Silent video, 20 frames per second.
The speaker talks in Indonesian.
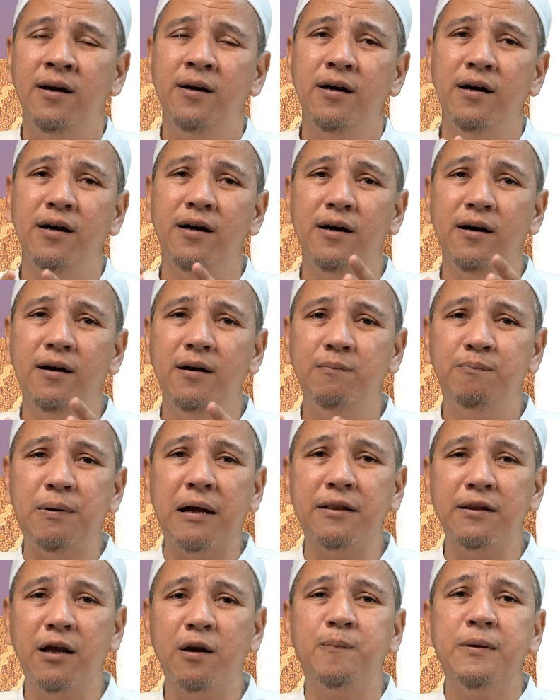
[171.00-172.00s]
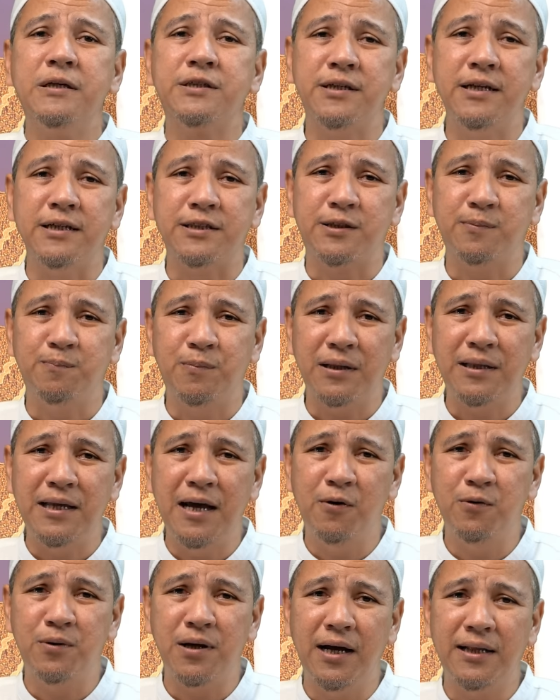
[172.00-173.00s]
uh, partner bisnis, seperti
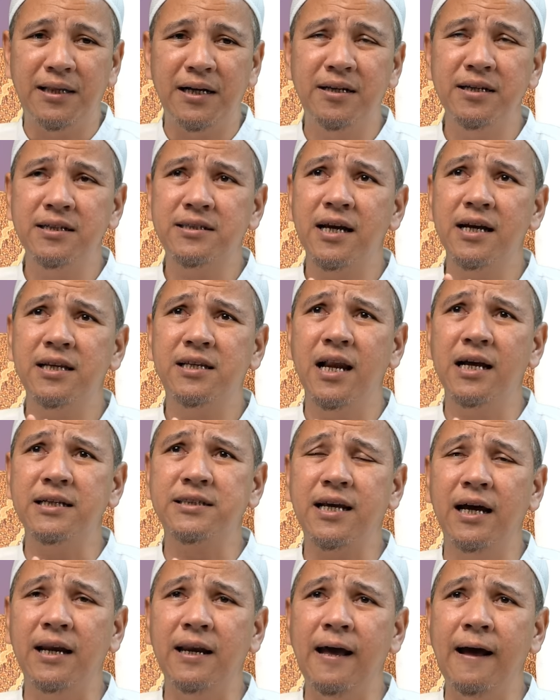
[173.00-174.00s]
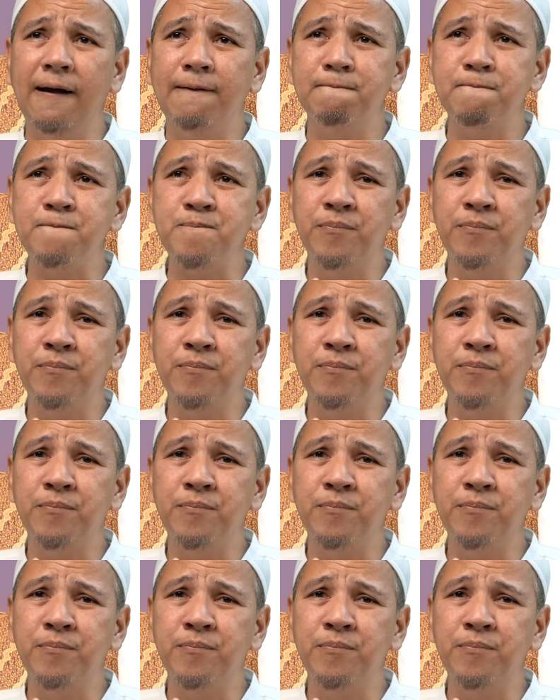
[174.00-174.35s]
yang udah tadi saya jelaskan ya